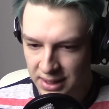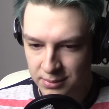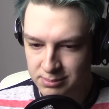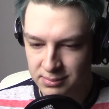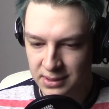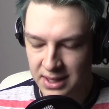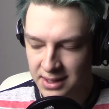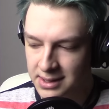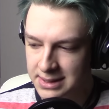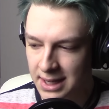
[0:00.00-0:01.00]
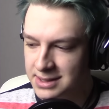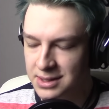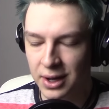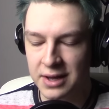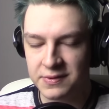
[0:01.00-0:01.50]
Man kann das
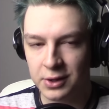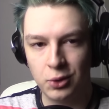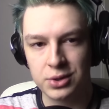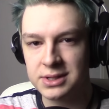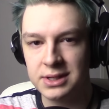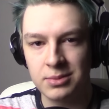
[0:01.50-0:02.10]
Rätsel auch einfach lösen,